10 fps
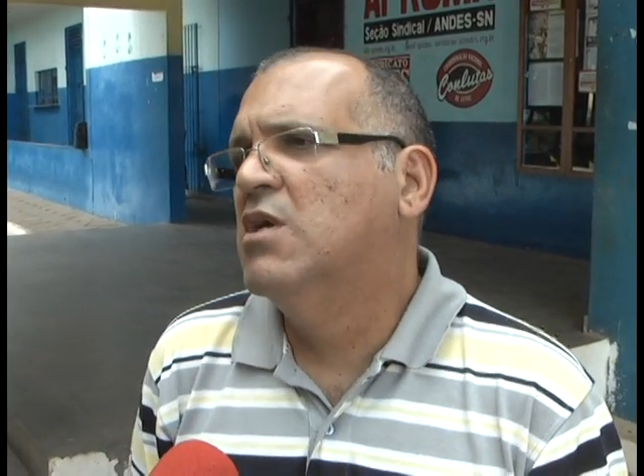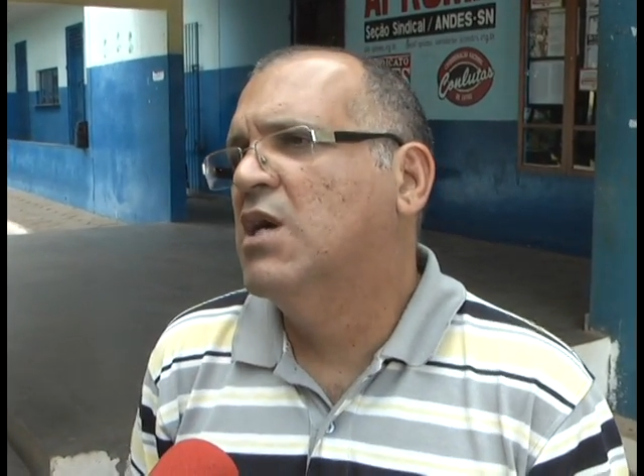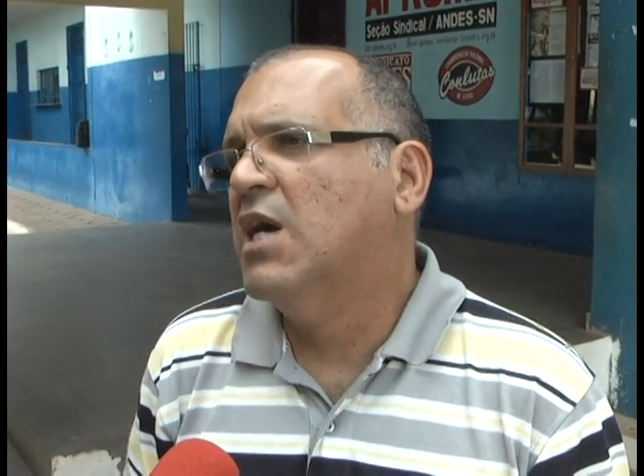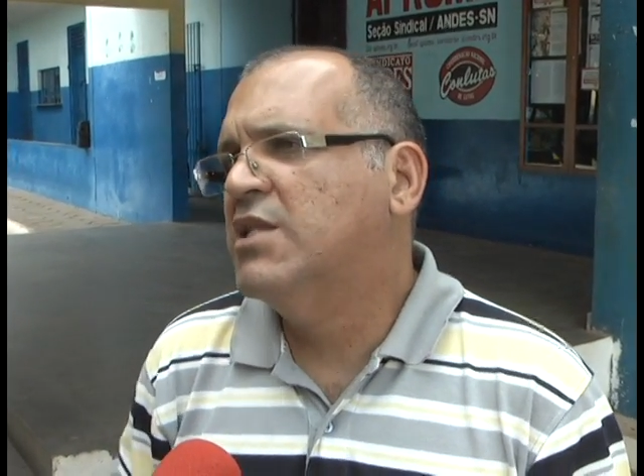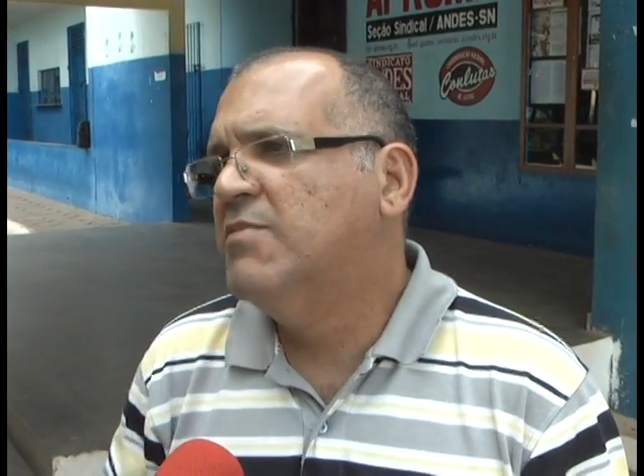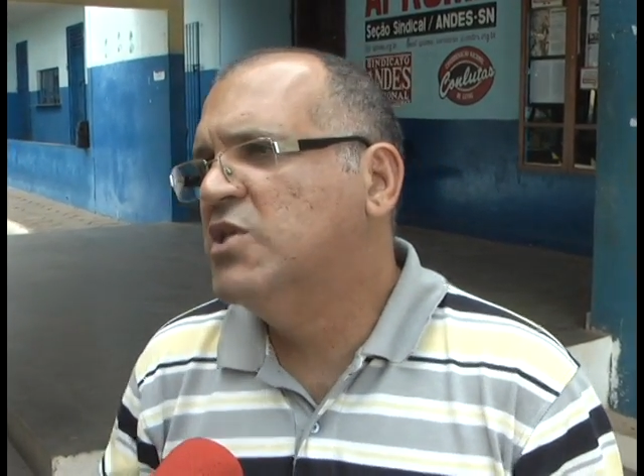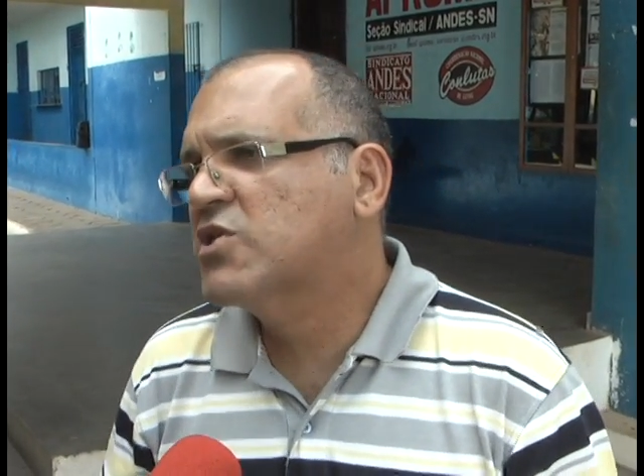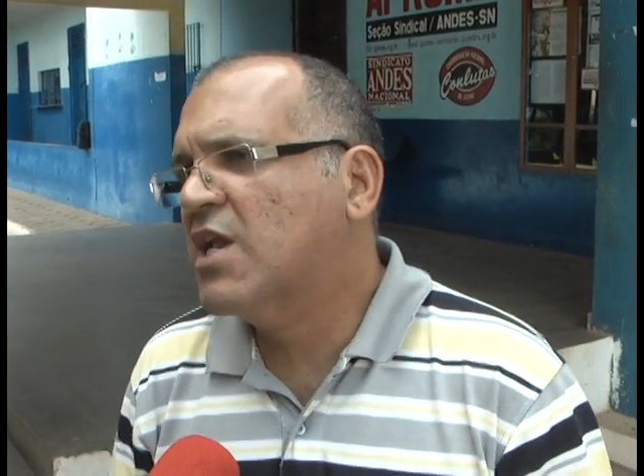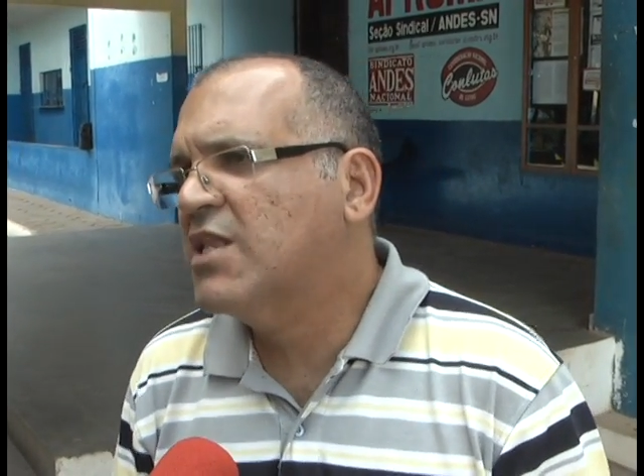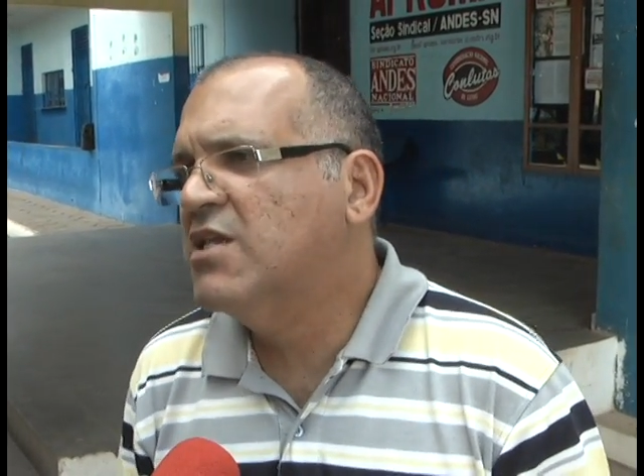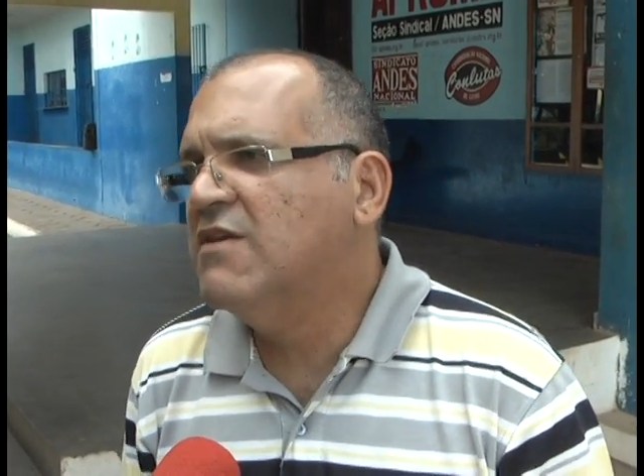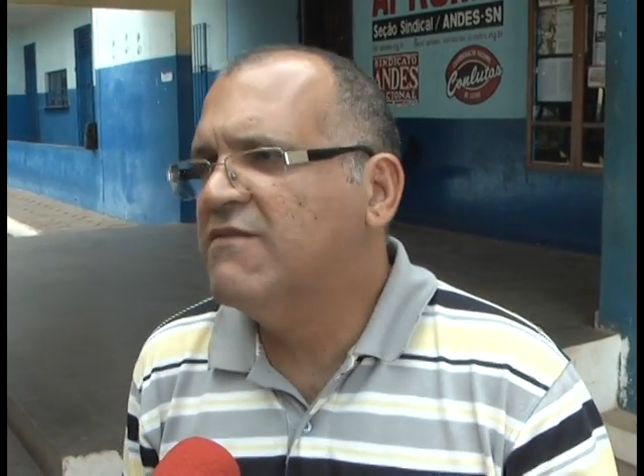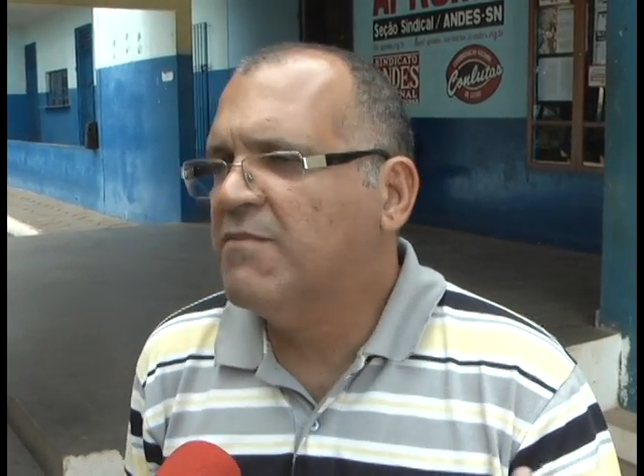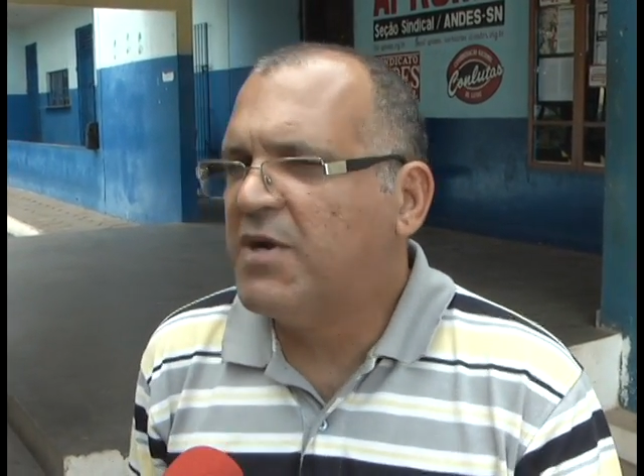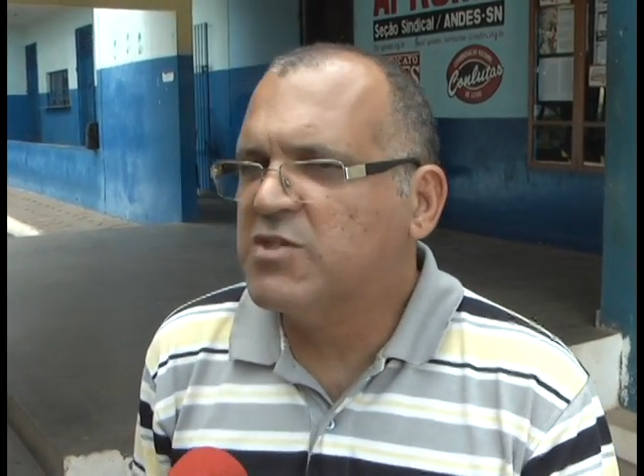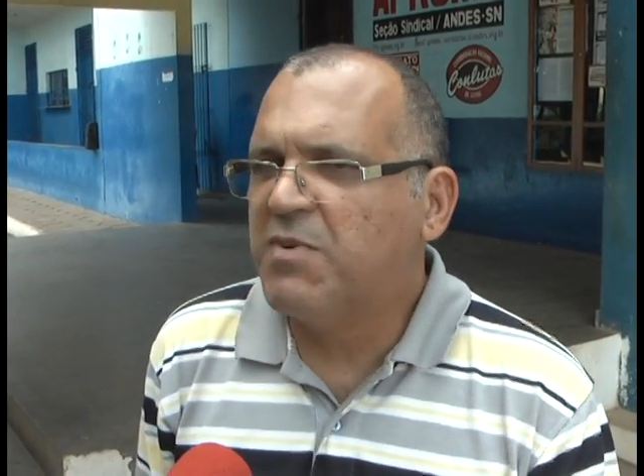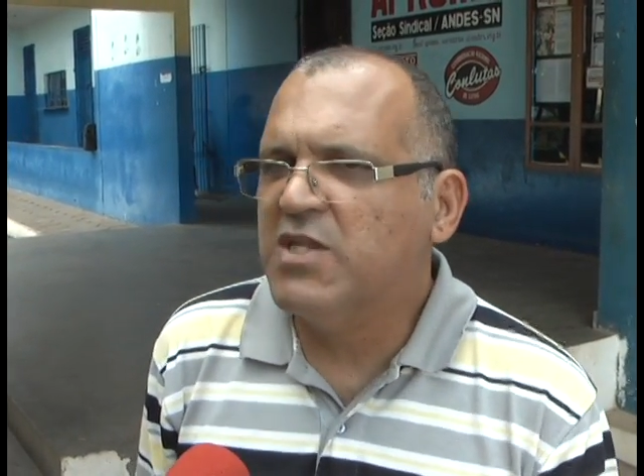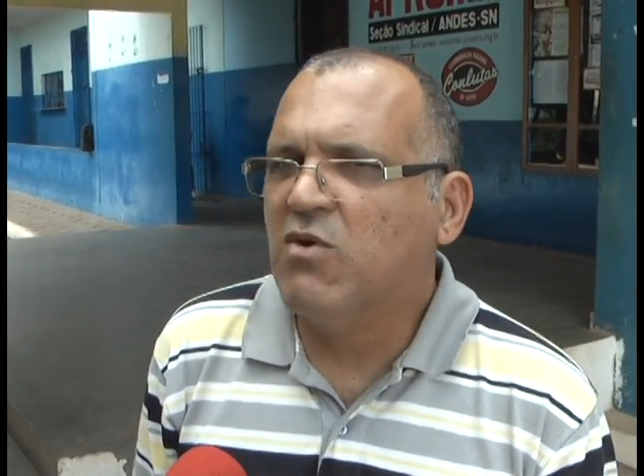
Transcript: administrativa, participar de